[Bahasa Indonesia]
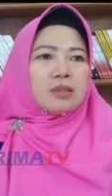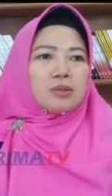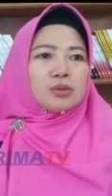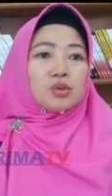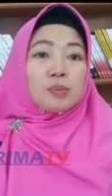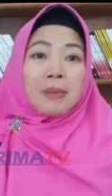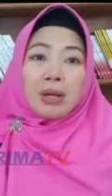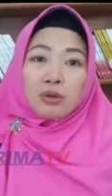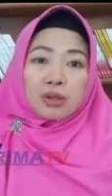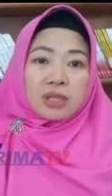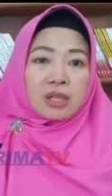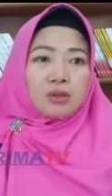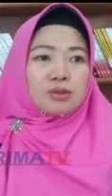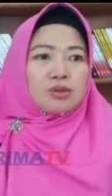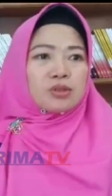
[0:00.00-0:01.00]
untuk PAUD
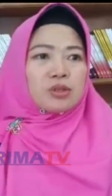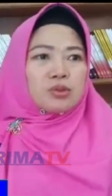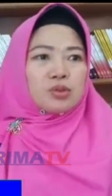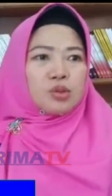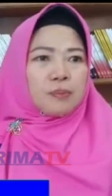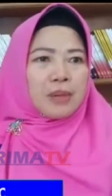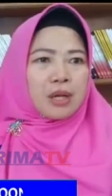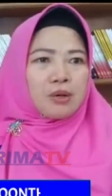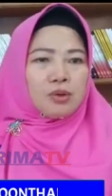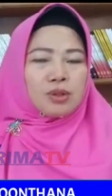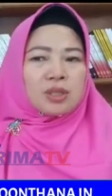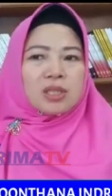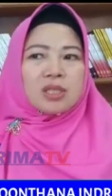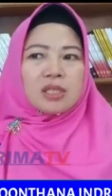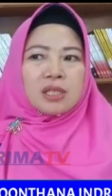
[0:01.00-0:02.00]
yang khususnya PAUD
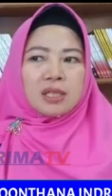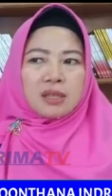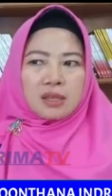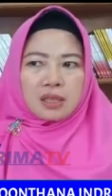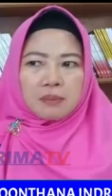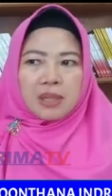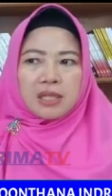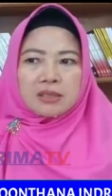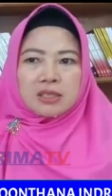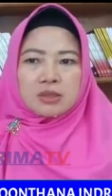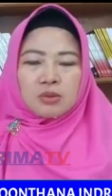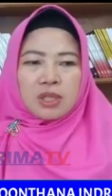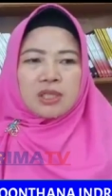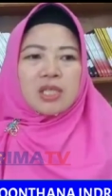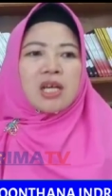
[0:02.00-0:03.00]
ini nanti
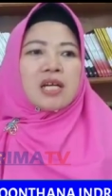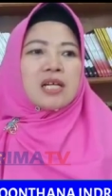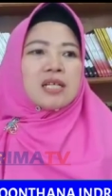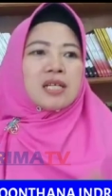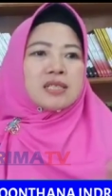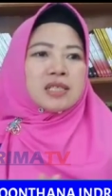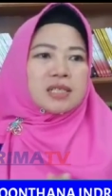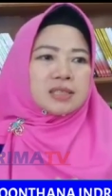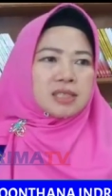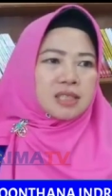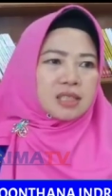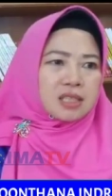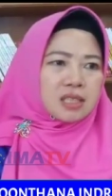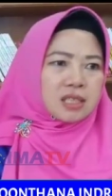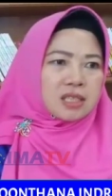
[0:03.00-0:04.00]
mahasiswanya akan diajak ke
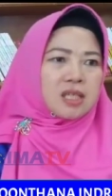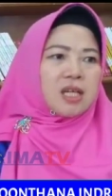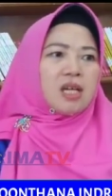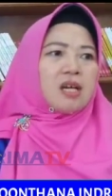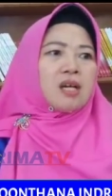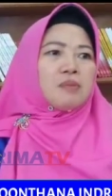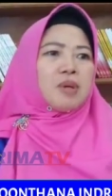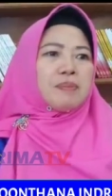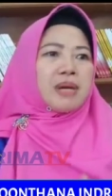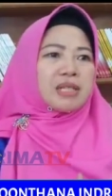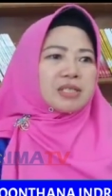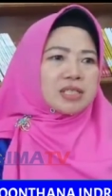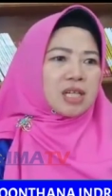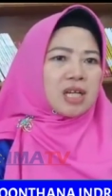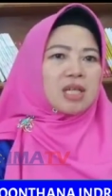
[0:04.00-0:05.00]
sini
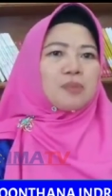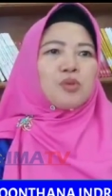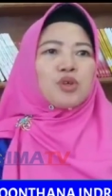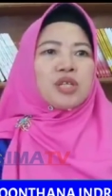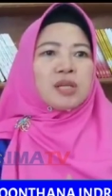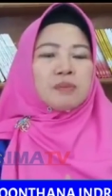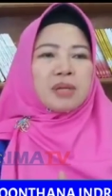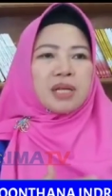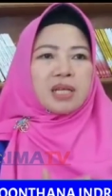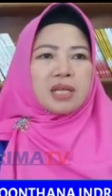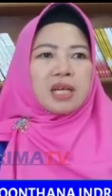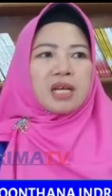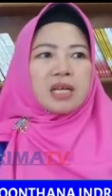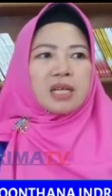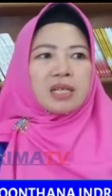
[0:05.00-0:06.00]
membaca, kemudian
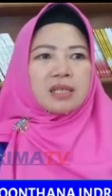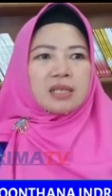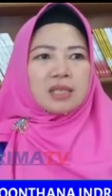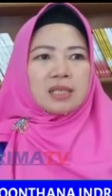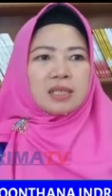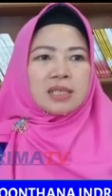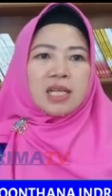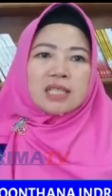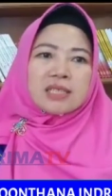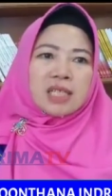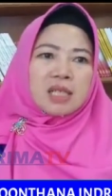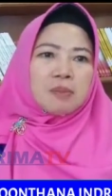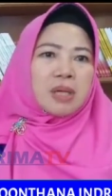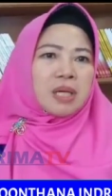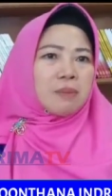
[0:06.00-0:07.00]
mereka akan e,
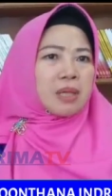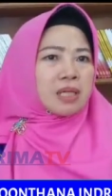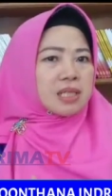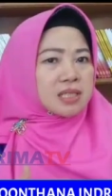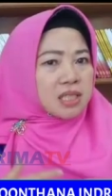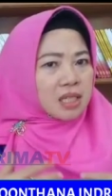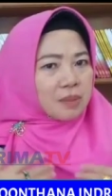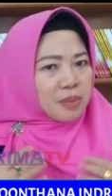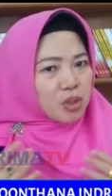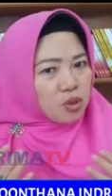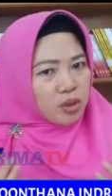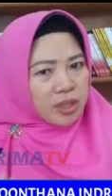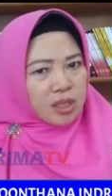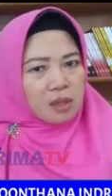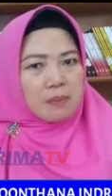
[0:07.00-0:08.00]
diajari bagaimana cara
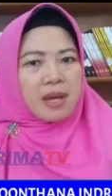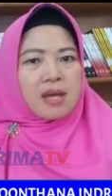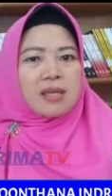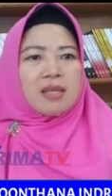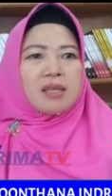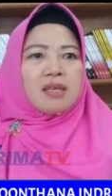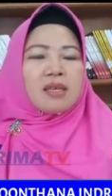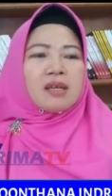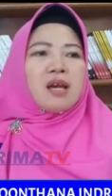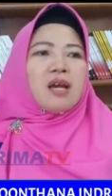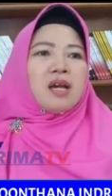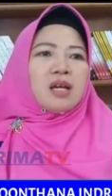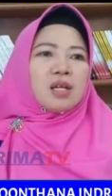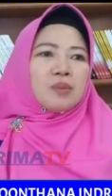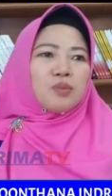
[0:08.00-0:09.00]
mendongeng yang baik,
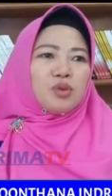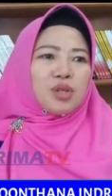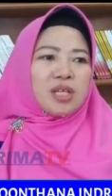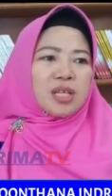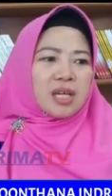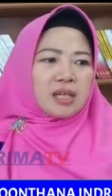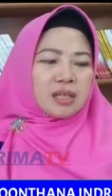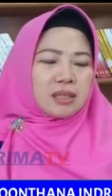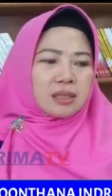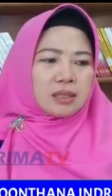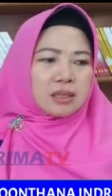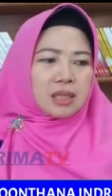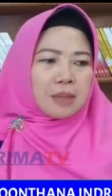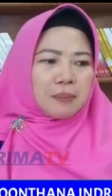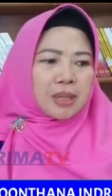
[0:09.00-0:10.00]
kemudian e,
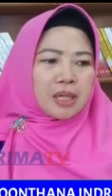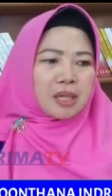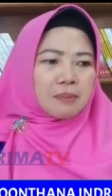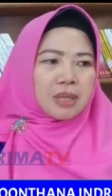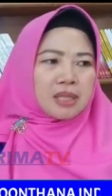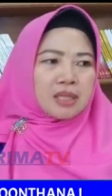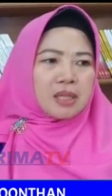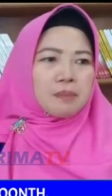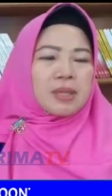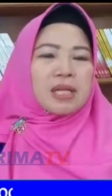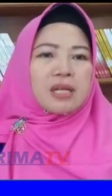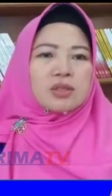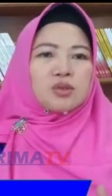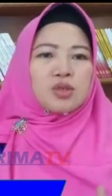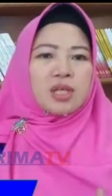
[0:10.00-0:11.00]
apa namanya
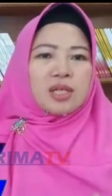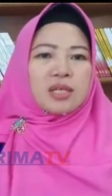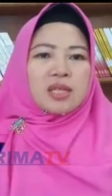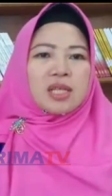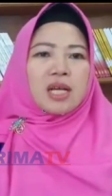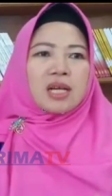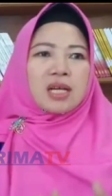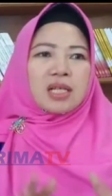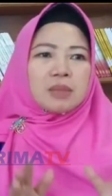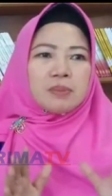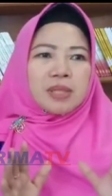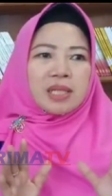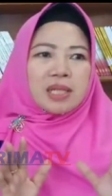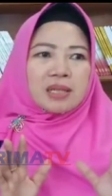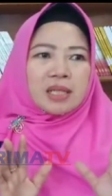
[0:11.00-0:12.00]
mereka juga nanti akan
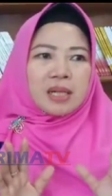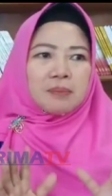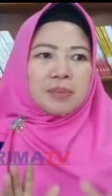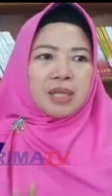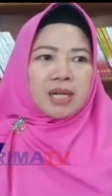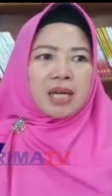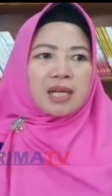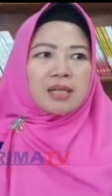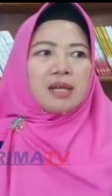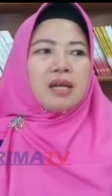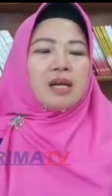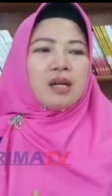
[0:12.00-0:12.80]
diberi keterampilan